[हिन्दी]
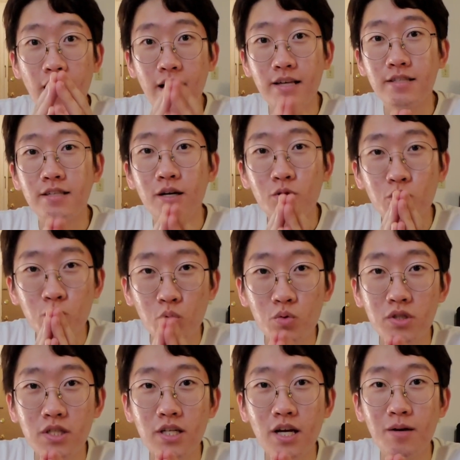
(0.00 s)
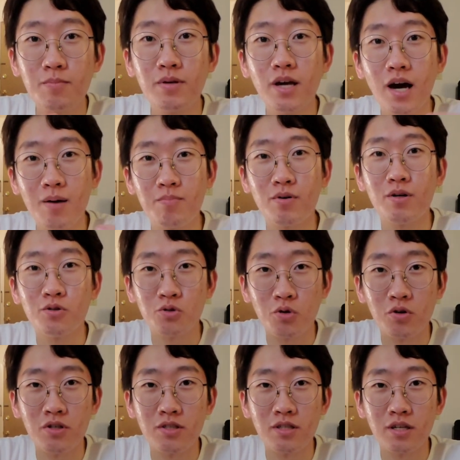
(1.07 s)
ऐसा सोचना भी आपका
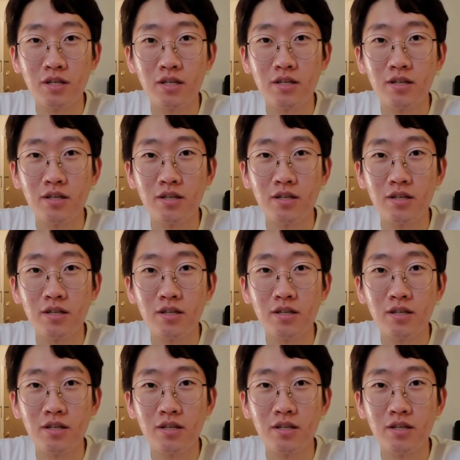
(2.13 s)
चॉइस है